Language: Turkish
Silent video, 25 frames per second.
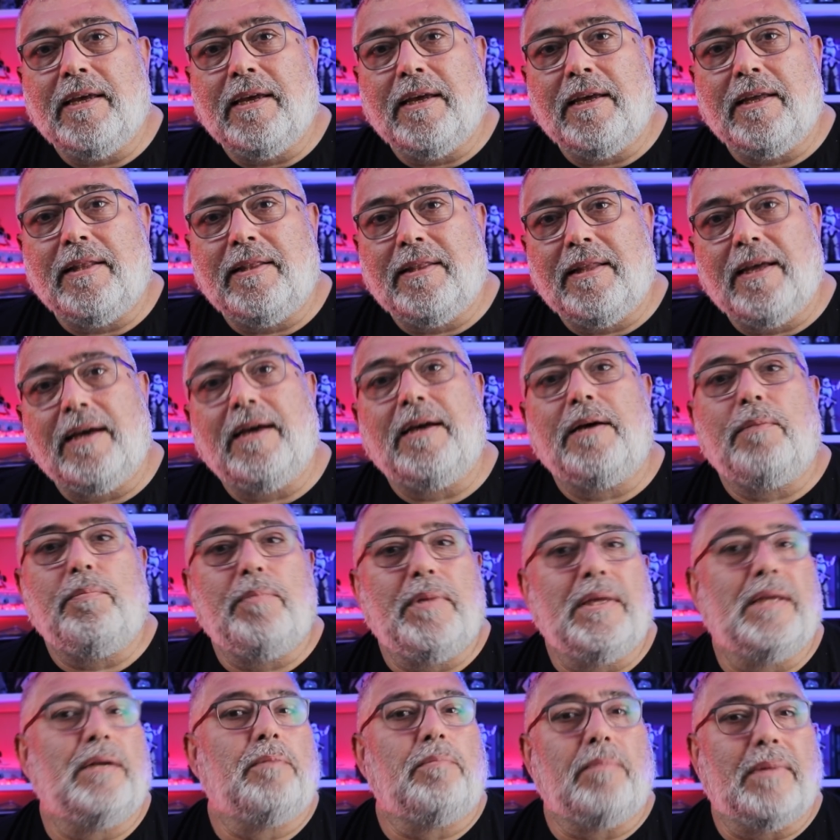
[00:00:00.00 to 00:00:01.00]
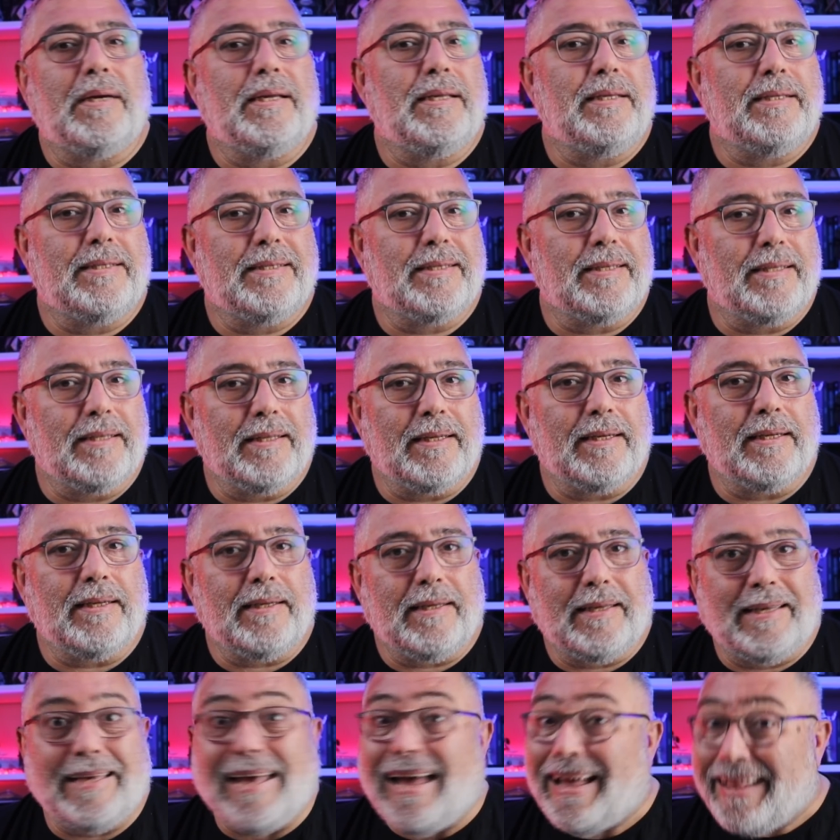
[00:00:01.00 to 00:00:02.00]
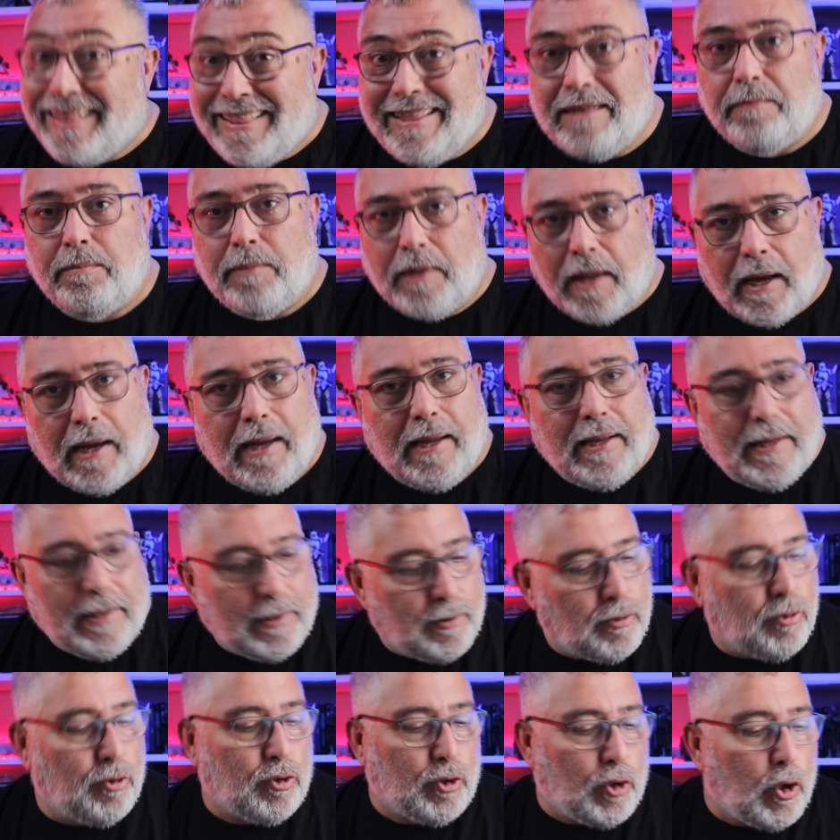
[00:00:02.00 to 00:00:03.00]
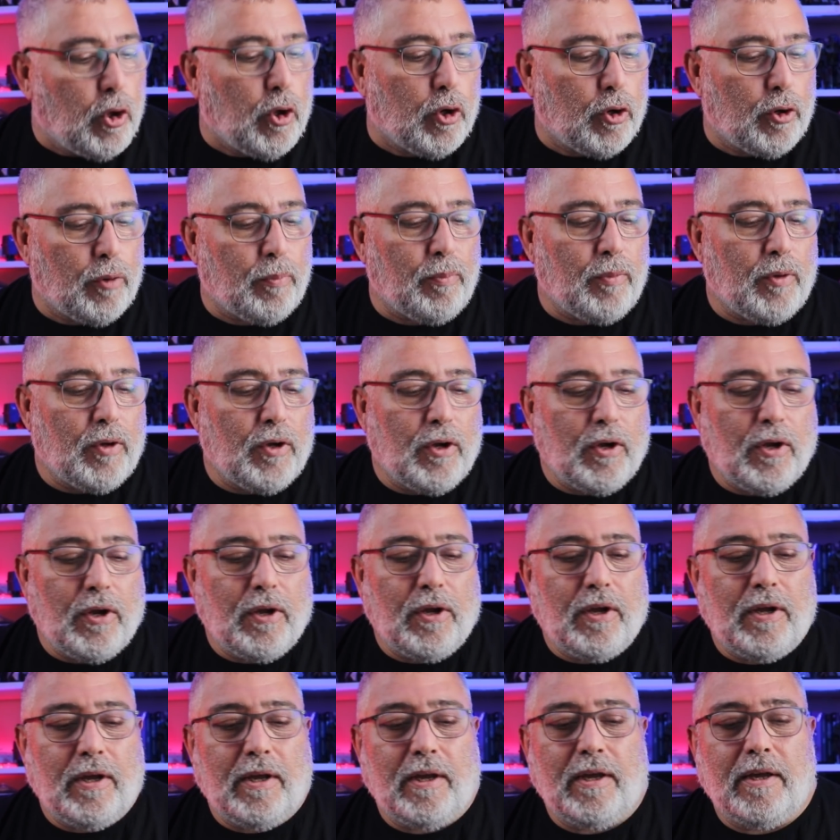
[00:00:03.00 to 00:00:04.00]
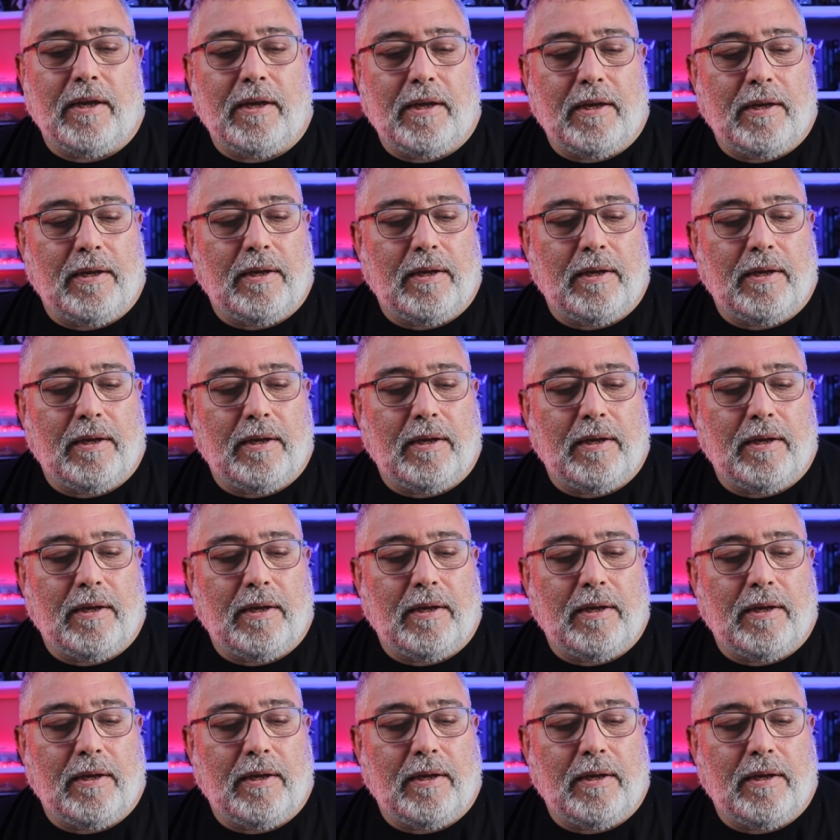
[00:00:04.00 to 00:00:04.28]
e, da 1 Mayıs'ını kendim dahil kutluyorum. E,